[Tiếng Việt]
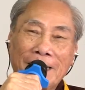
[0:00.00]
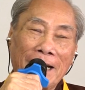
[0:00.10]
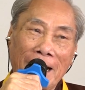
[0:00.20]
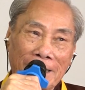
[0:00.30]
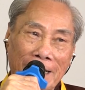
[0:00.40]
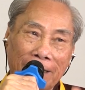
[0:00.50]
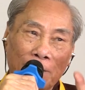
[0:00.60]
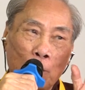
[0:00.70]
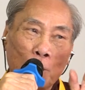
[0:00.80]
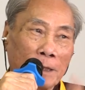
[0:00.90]
trái đất này
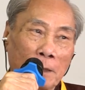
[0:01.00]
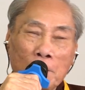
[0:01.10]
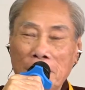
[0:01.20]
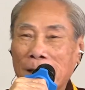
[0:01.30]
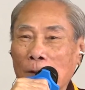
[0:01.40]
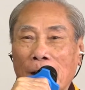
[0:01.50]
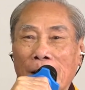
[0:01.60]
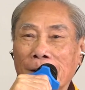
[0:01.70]
tu cái gì cũng bị nhân quả